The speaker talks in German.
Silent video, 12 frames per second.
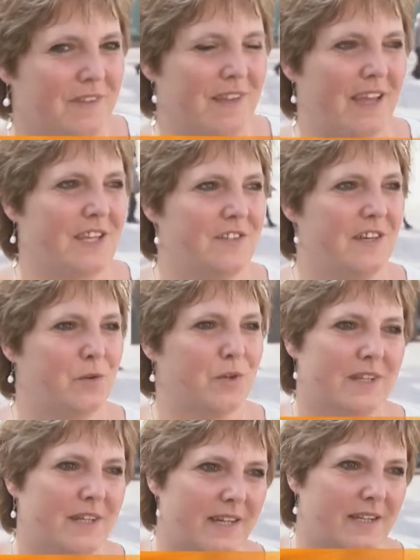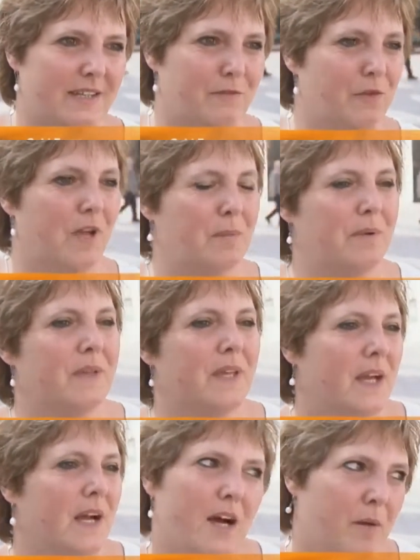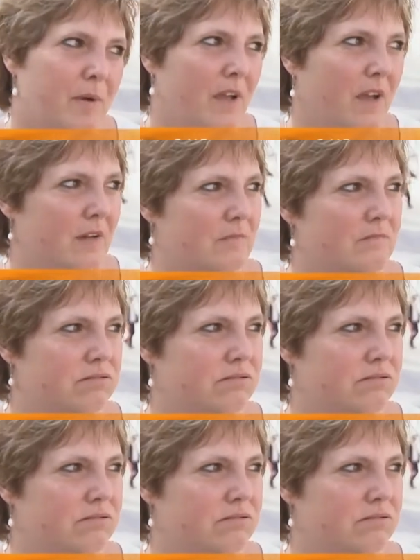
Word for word: uns ist eigentlich sehr gut geregelt davon ab. Aber ja,